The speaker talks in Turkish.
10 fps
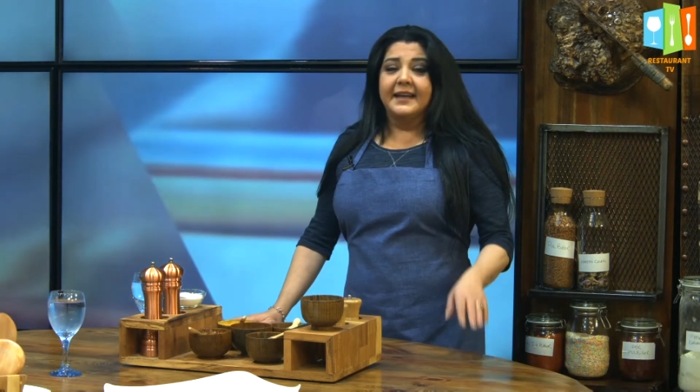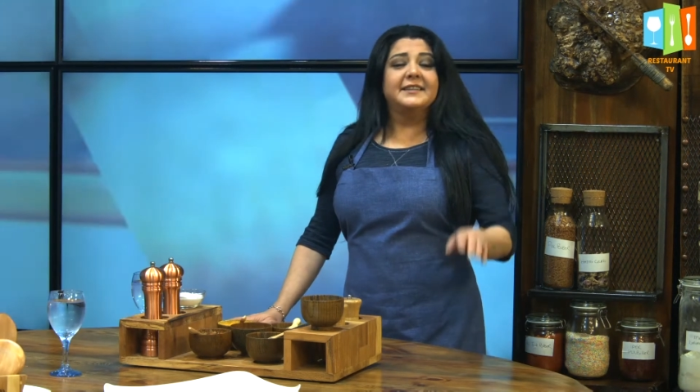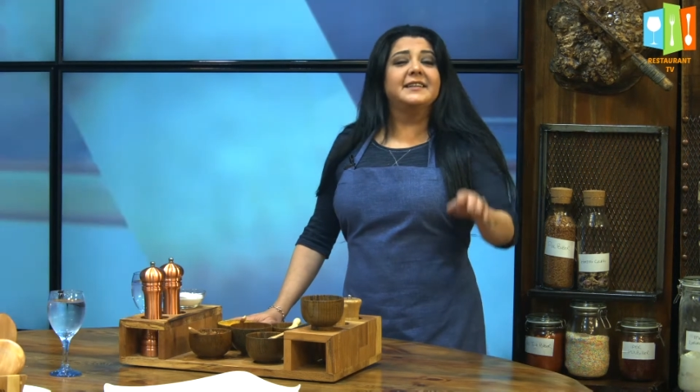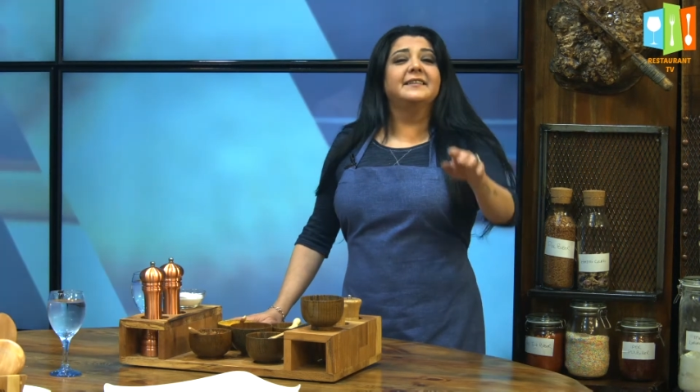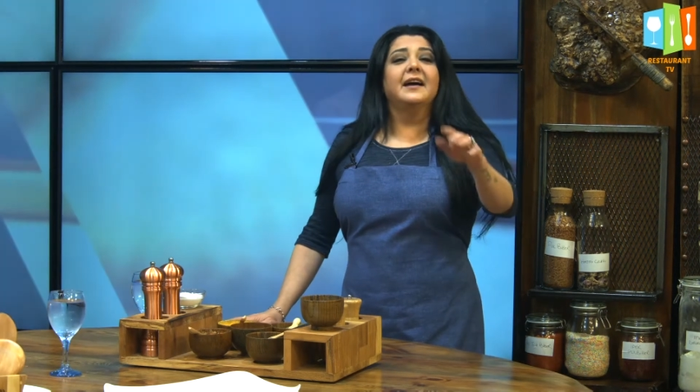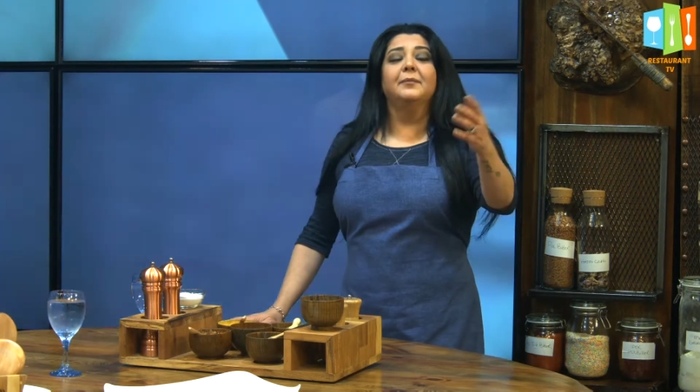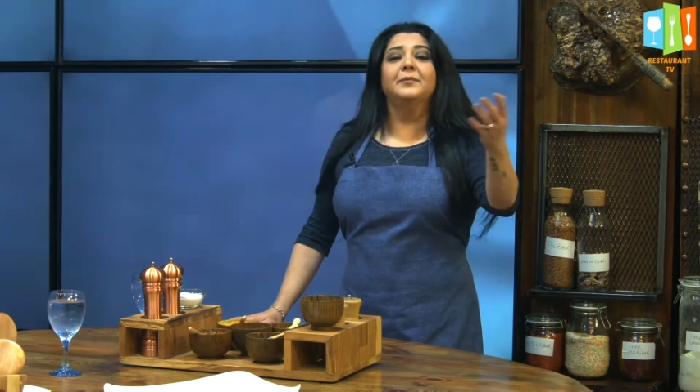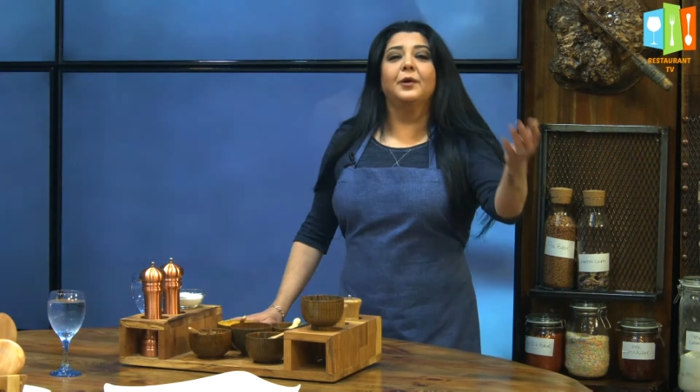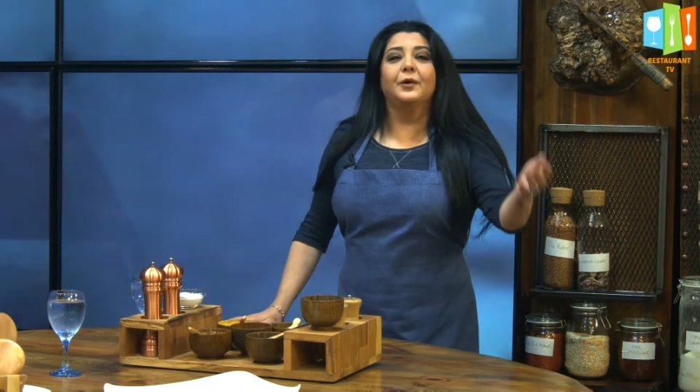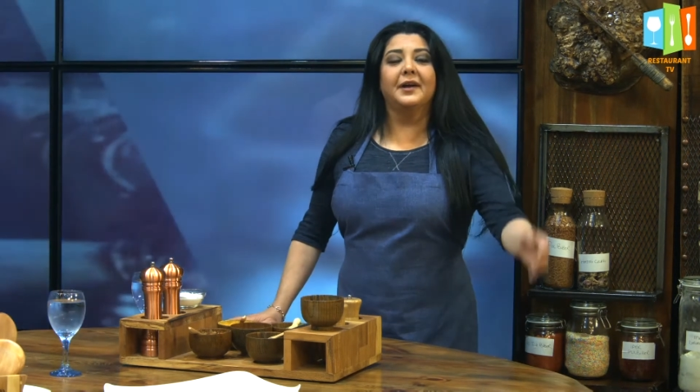işte
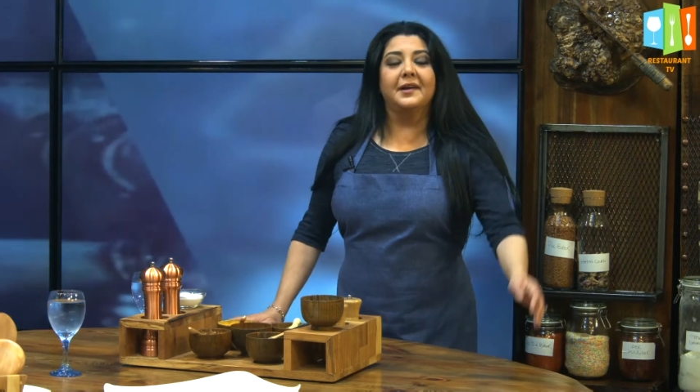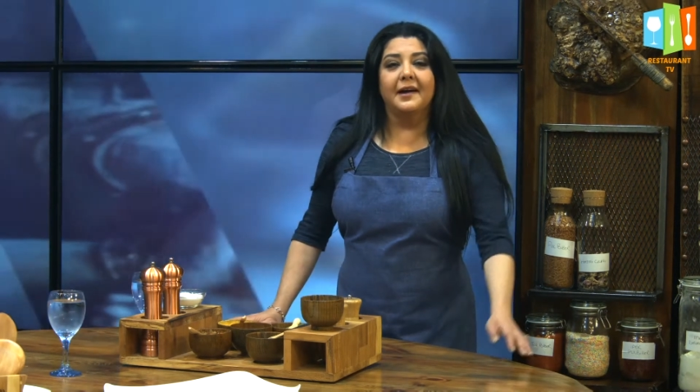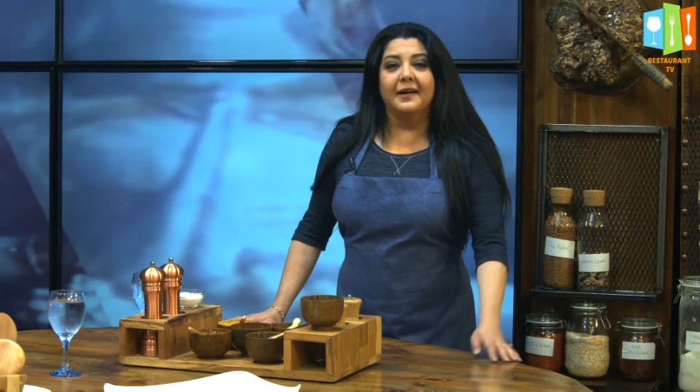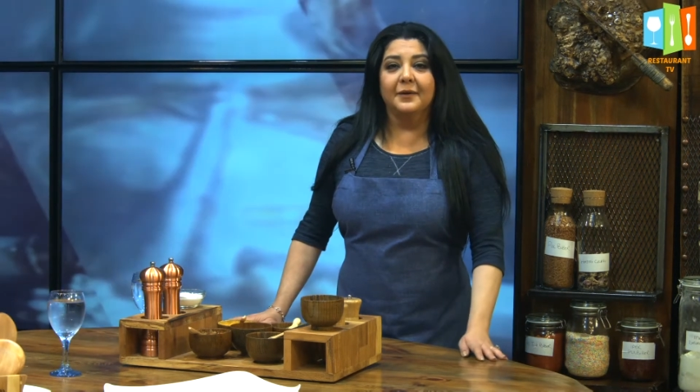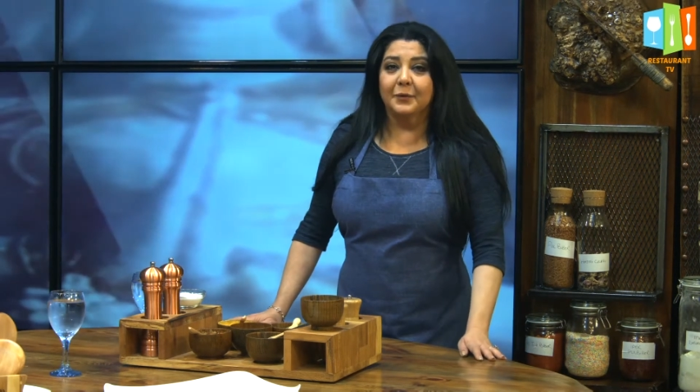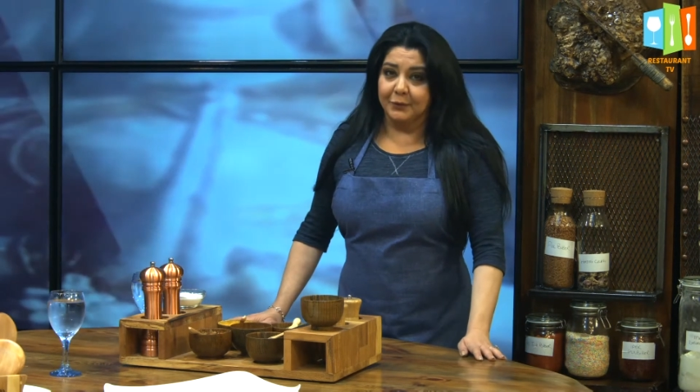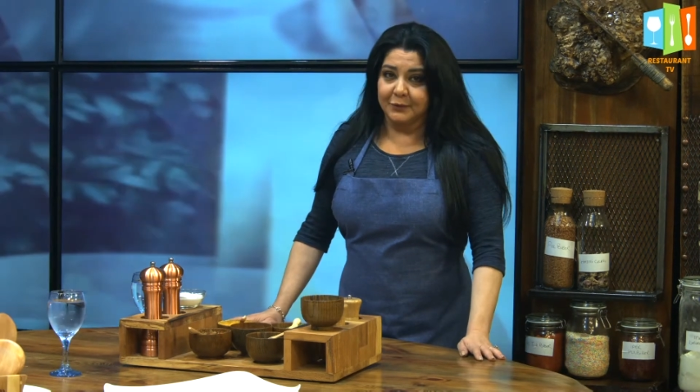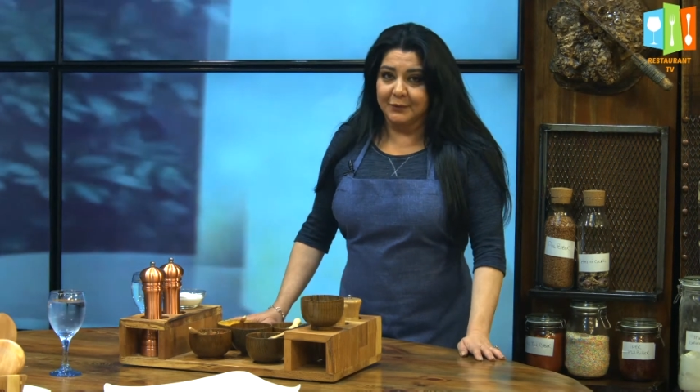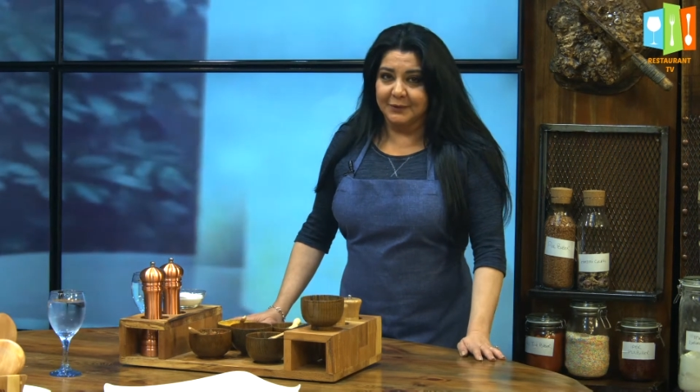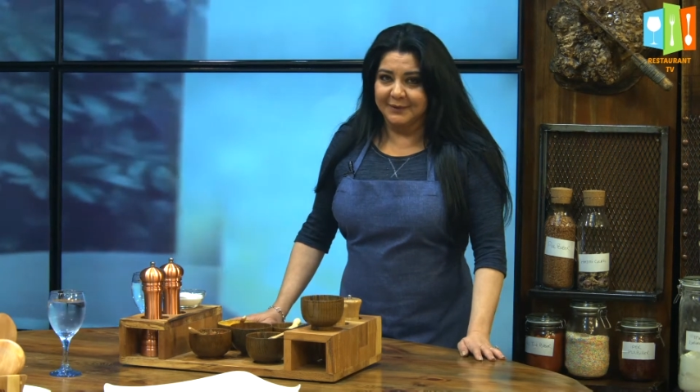tam da oraya
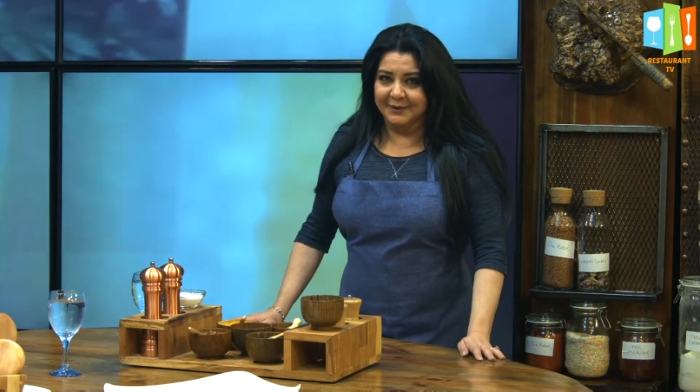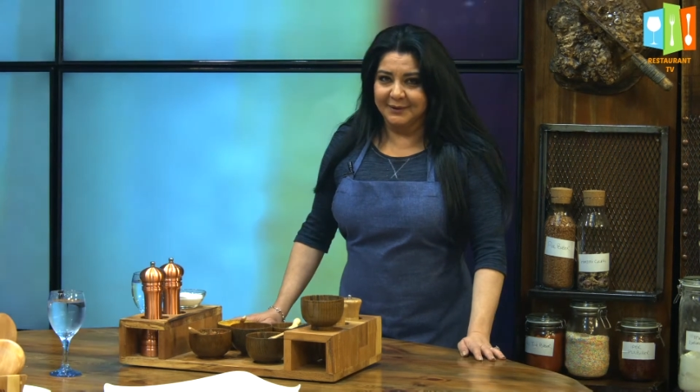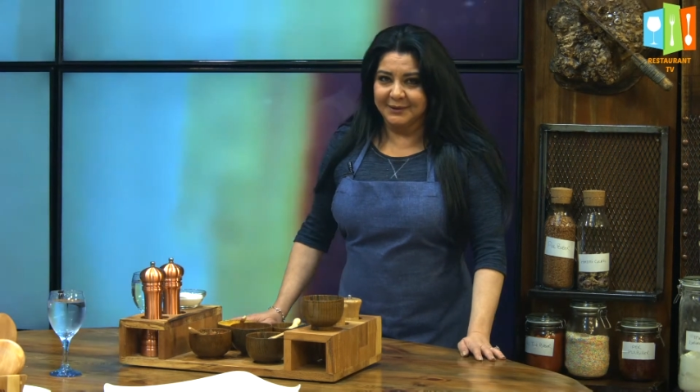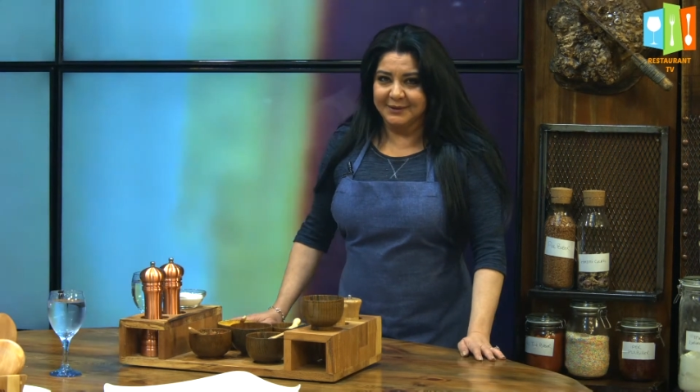konuk oluyoruz.